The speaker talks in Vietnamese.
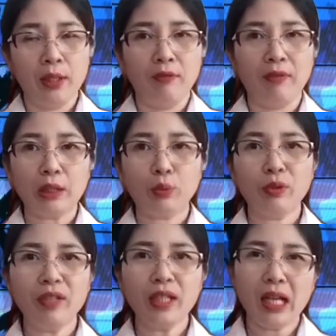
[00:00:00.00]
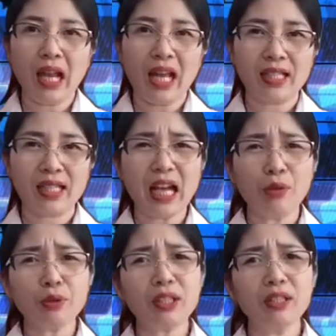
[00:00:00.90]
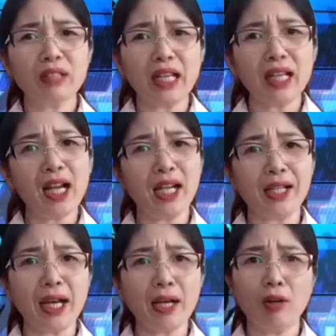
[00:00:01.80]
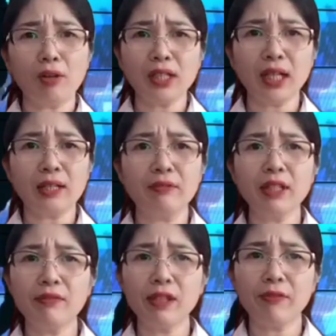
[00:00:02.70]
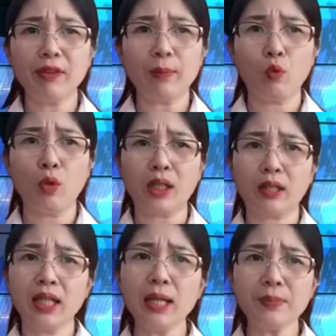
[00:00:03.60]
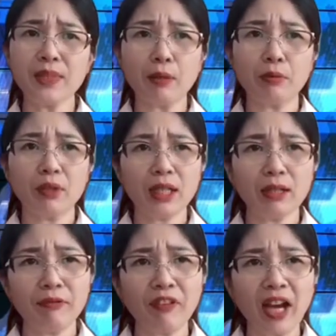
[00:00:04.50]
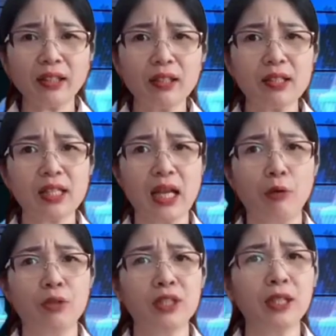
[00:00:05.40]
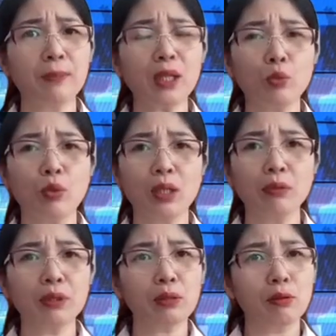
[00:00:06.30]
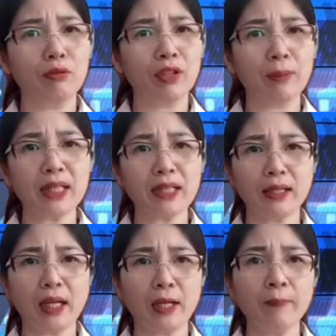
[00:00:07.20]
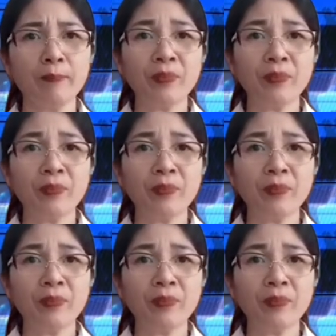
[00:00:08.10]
Và thưa quý vị là giáo sứ Thái Hà đã có những hành vi vi phạm luật nghiêm trọng khi phá tường rào chiếm đất của công ty cổ phần May Chiến Thắng.